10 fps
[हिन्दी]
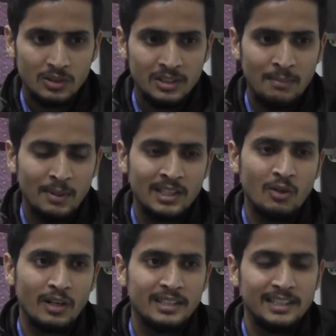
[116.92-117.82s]
ये पता
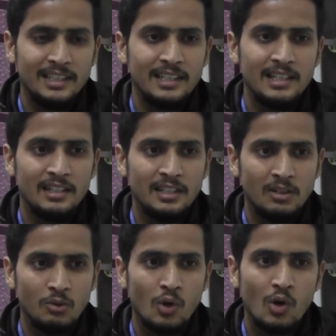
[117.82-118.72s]
होना चाहिए कि
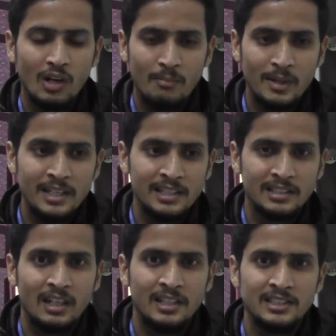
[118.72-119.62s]
वो कंपनी किस,
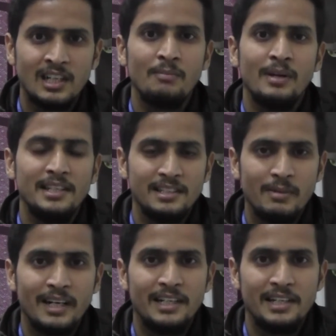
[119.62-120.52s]
किस तरह अपना डिजिटल
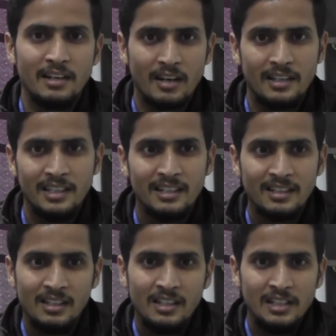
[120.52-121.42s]
मार्केटिंग कर रही है
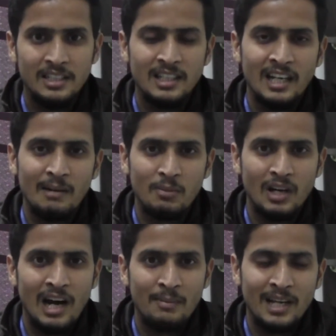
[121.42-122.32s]
इसलिए आप
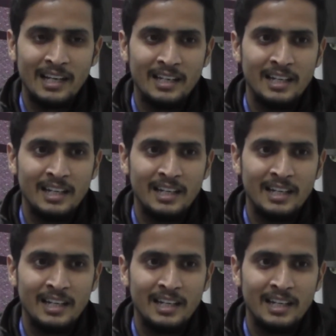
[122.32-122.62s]
आप यहाँ की